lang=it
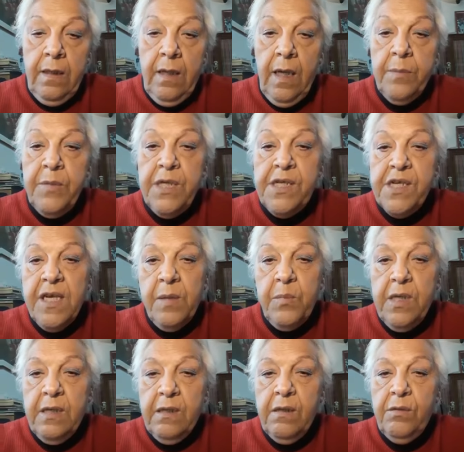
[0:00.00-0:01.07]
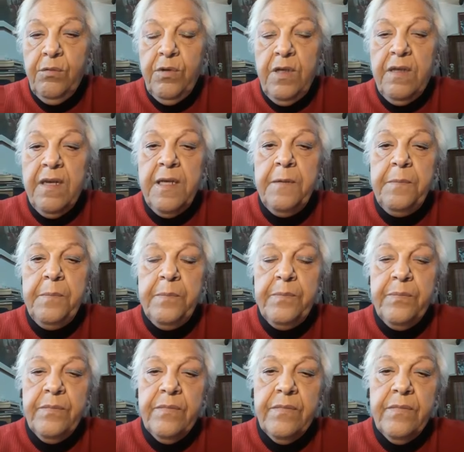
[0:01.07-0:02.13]
Amici e amiche dell'Uni3,
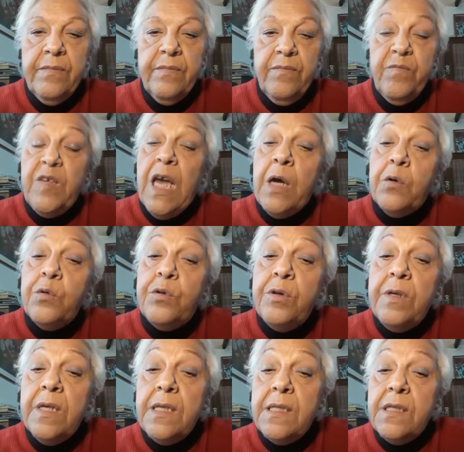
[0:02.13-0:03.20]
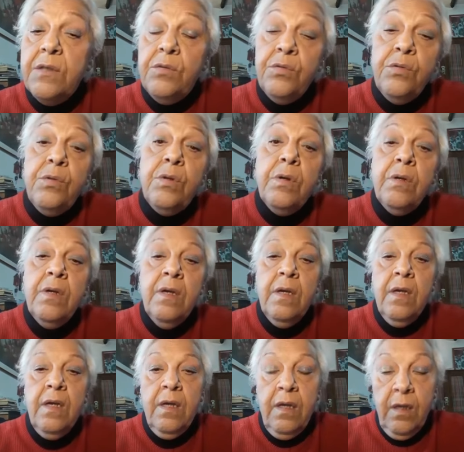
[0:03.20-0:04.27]
vi auguro innanzitutto
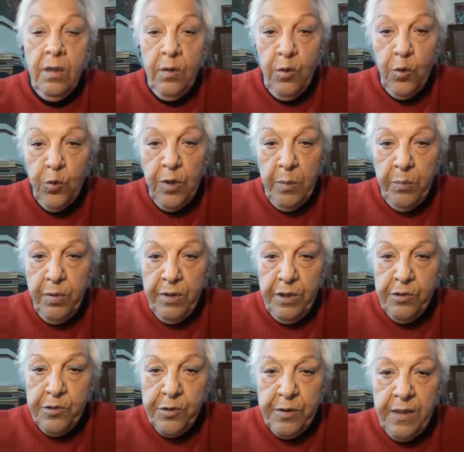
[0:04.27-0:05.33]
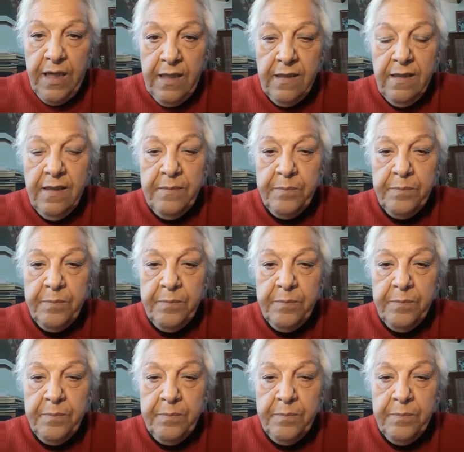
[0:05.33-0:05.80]
una buona giornata.